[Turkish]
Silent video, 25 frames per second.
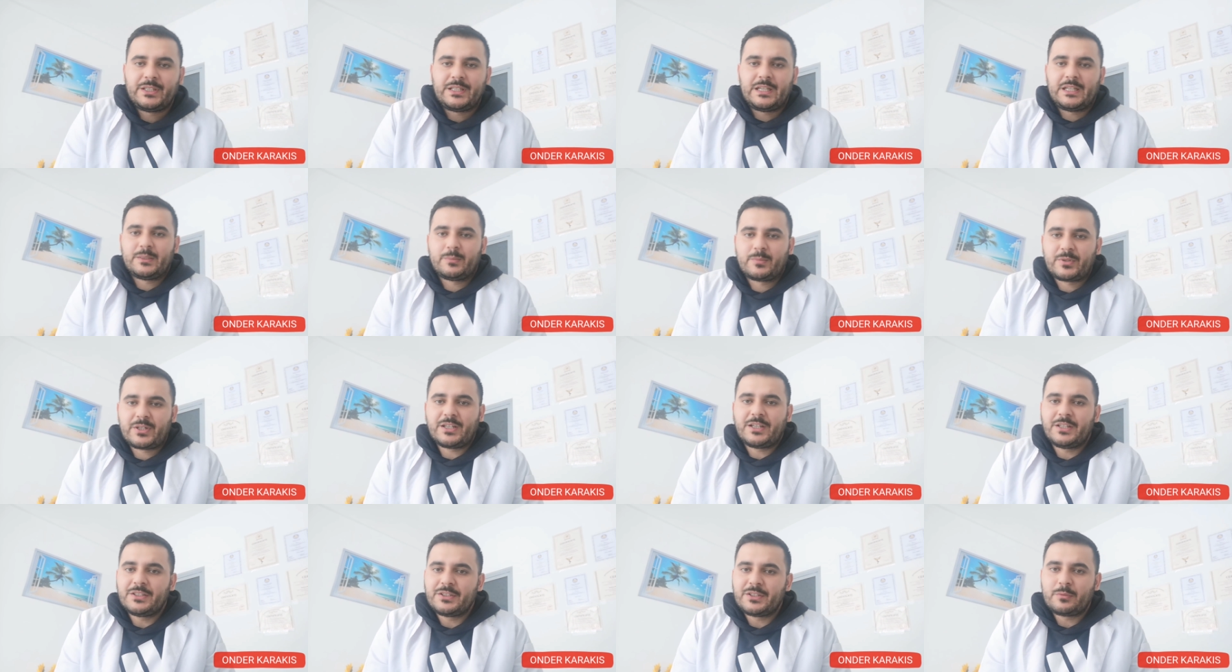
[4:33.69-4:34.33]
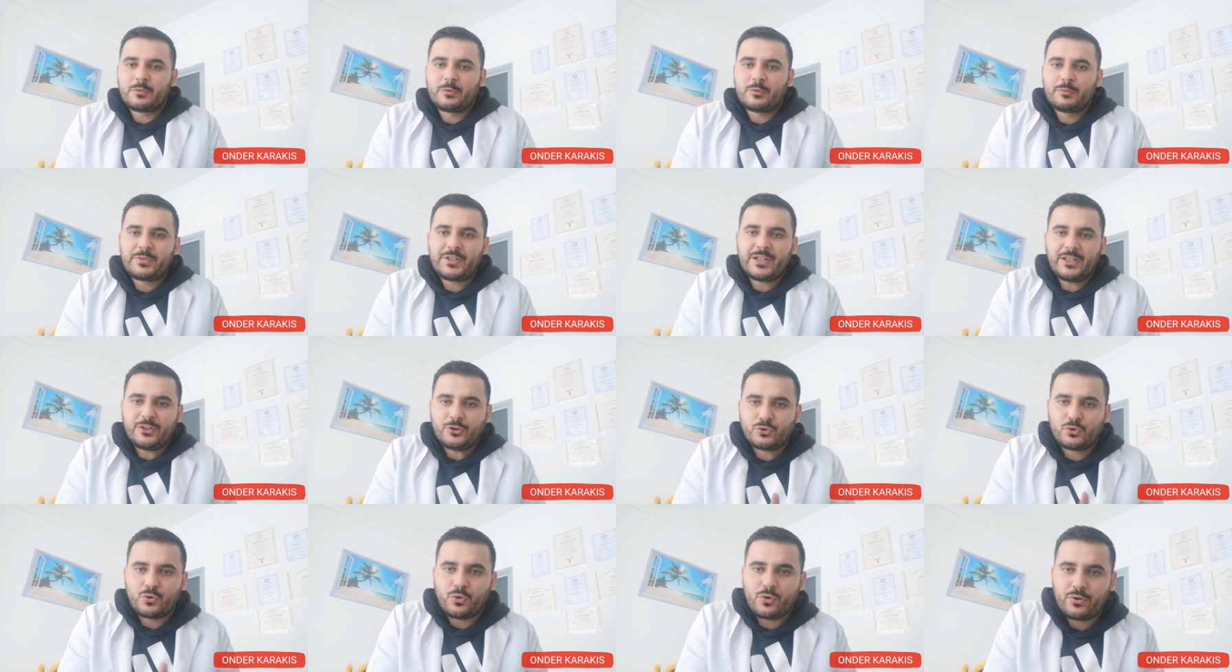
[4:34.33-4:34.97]
Yani bırakın da bu
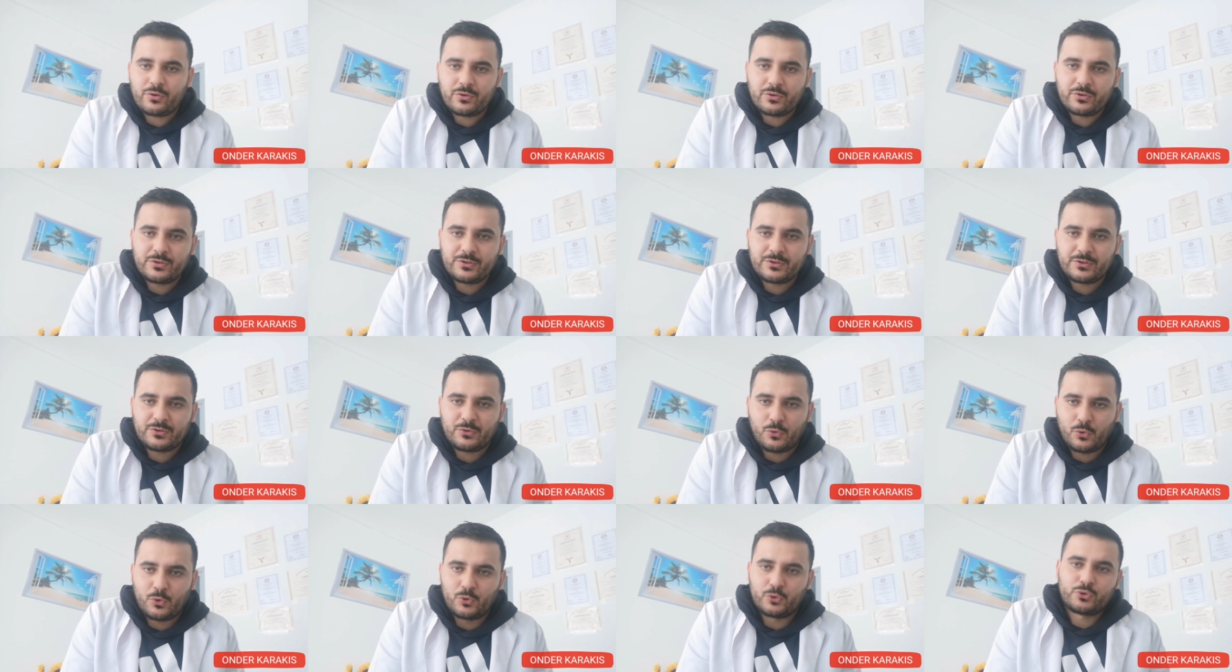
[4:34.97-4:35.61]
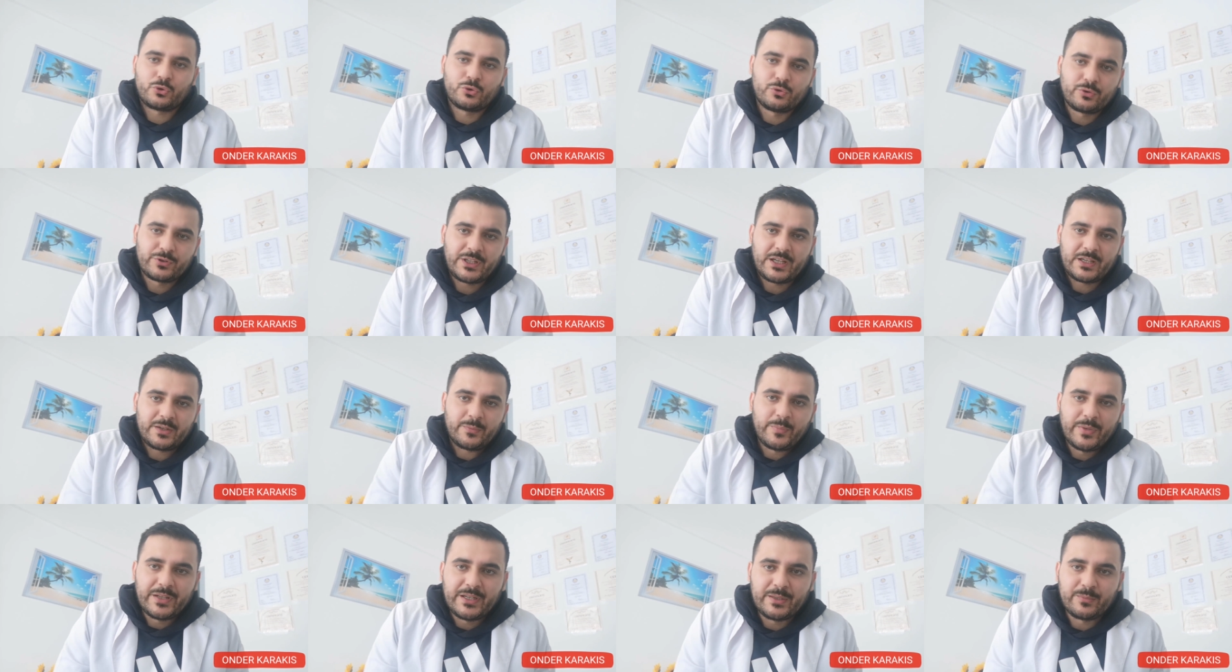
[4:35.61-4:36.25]
biraz zor e, olsun
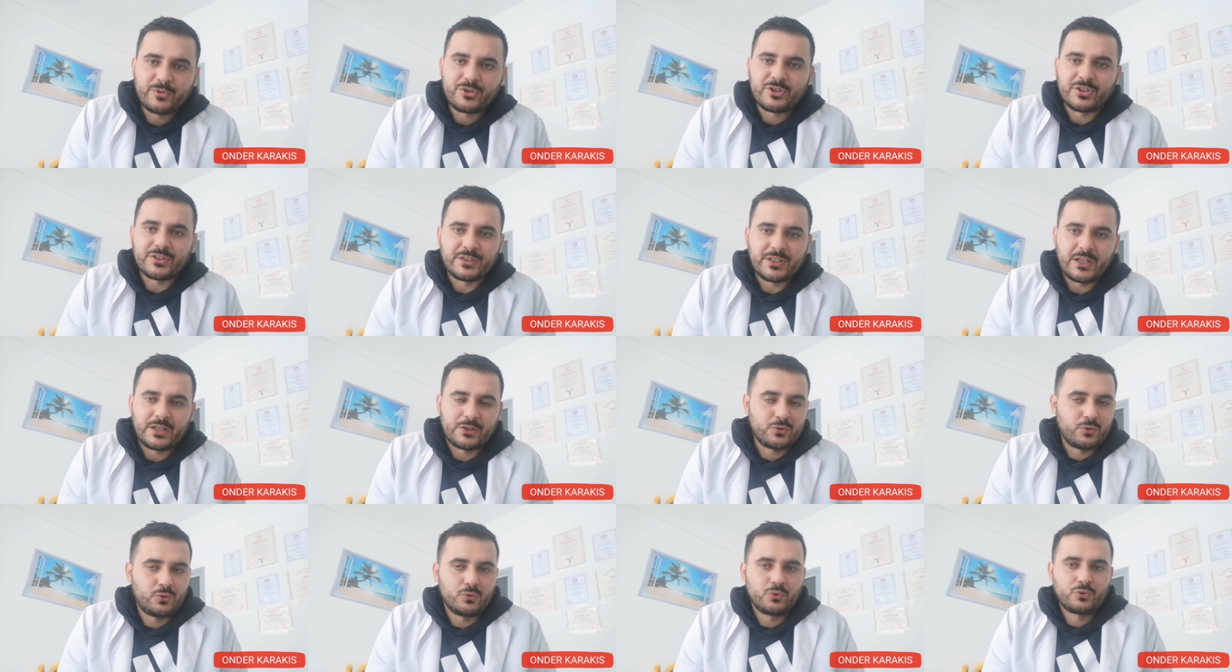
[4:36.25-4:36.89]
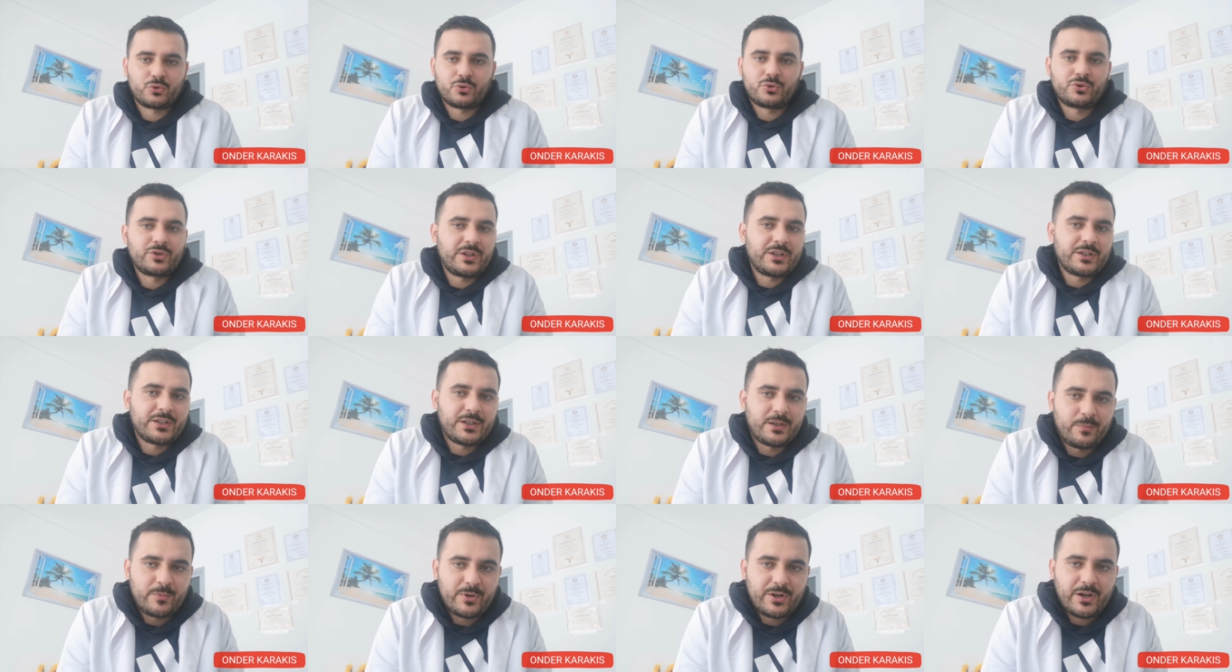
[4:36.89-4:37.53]
yani benim için yani
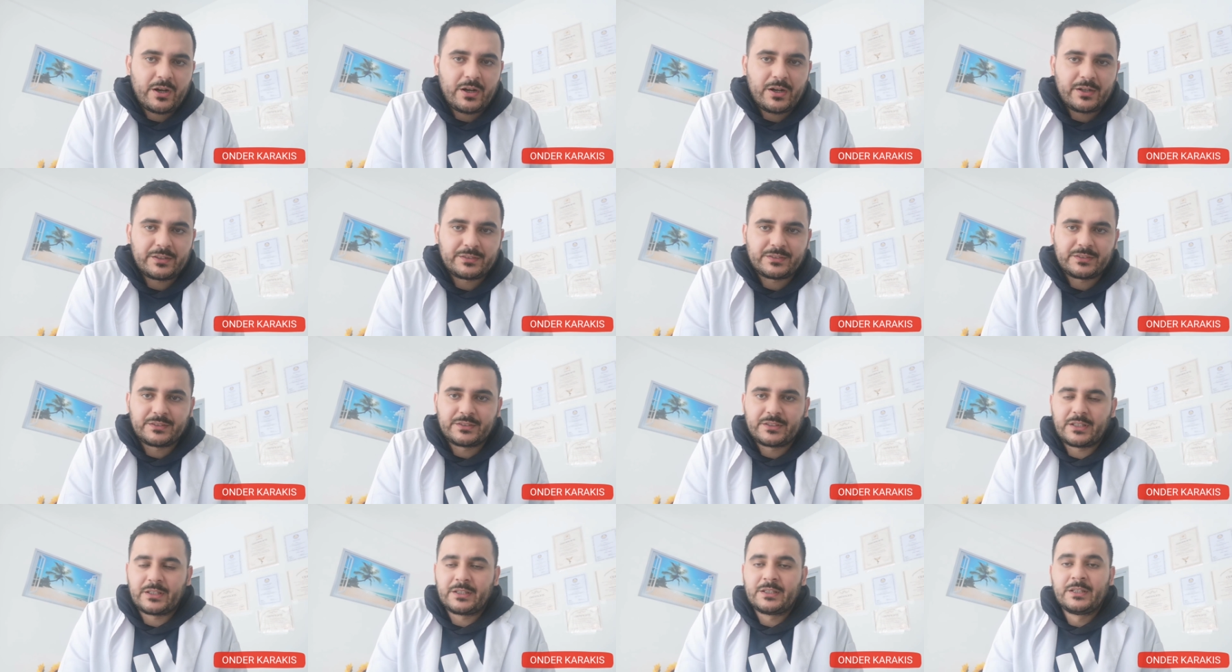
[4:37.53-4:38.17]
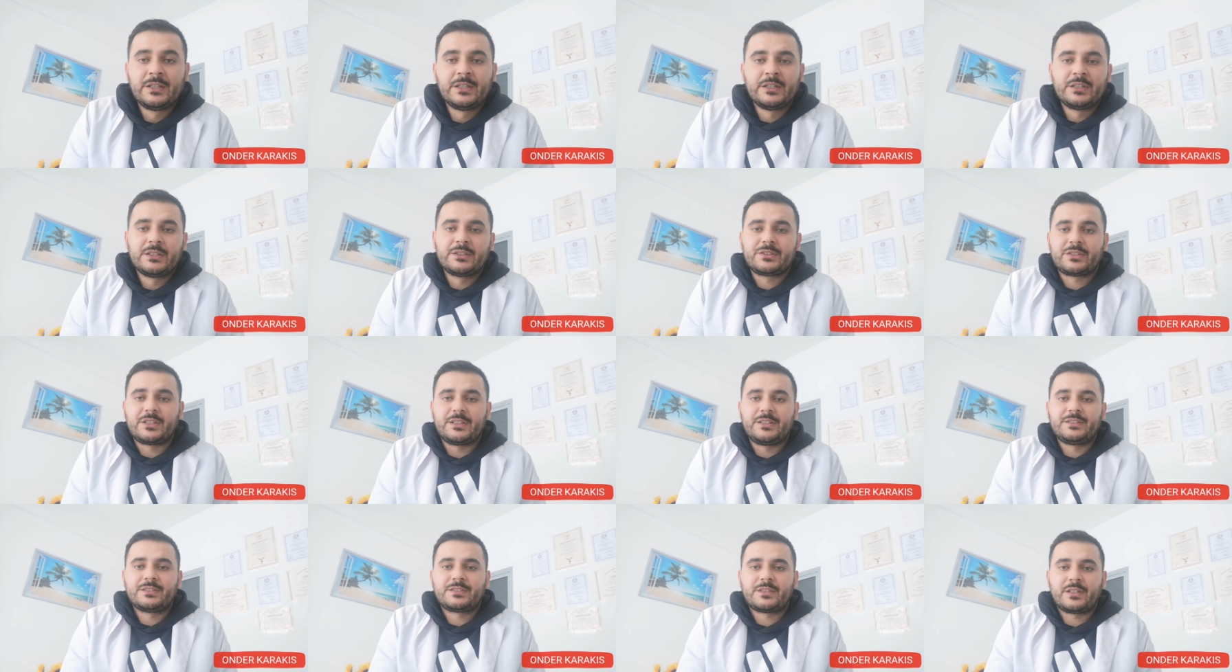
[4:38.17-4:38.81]
konuşurken kamera karşısında
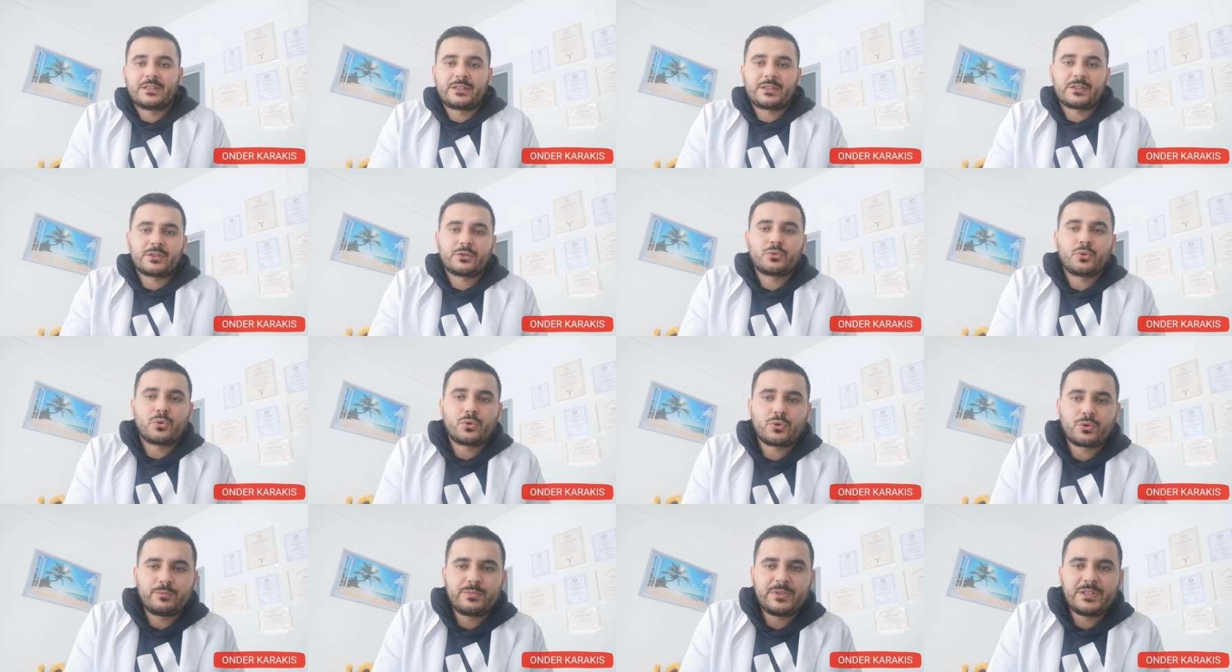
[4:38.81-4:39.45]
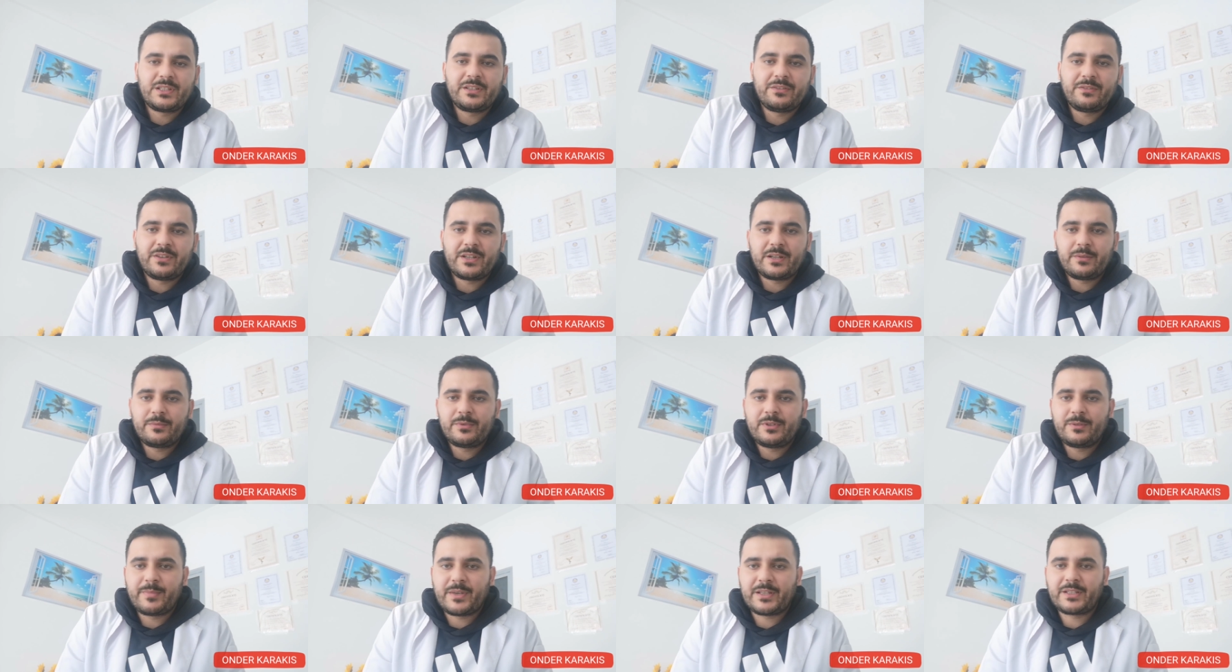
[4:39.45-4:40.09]
işte insanlara doğru bilgi
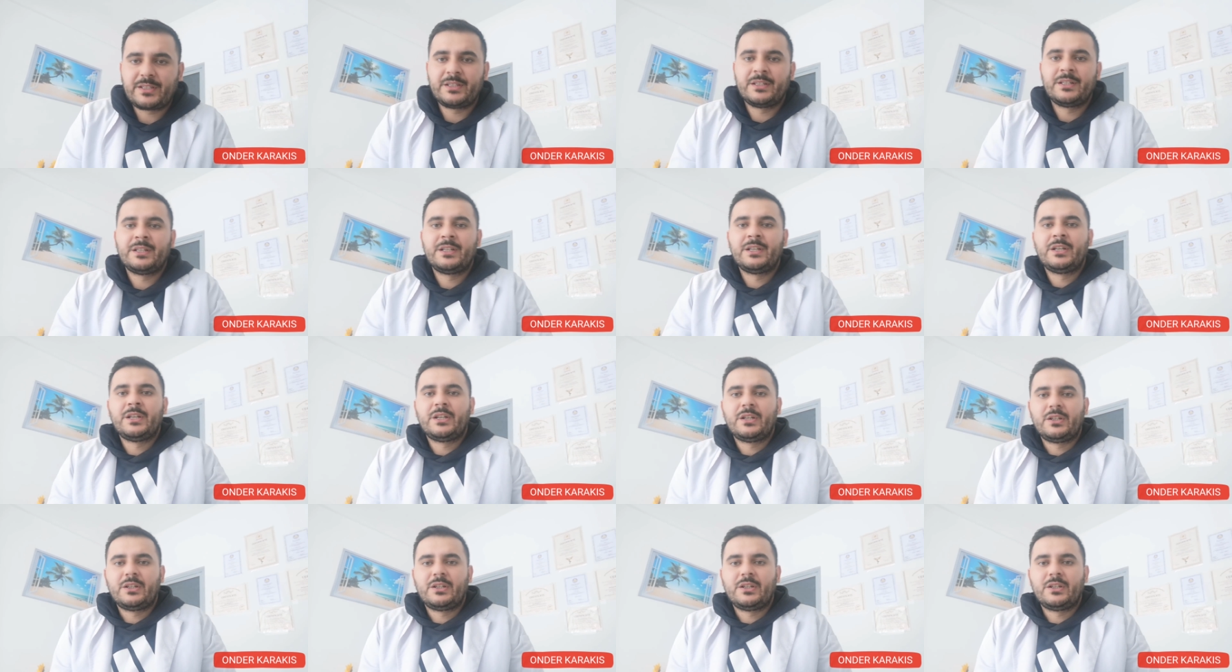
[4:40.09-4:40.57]
verebilmek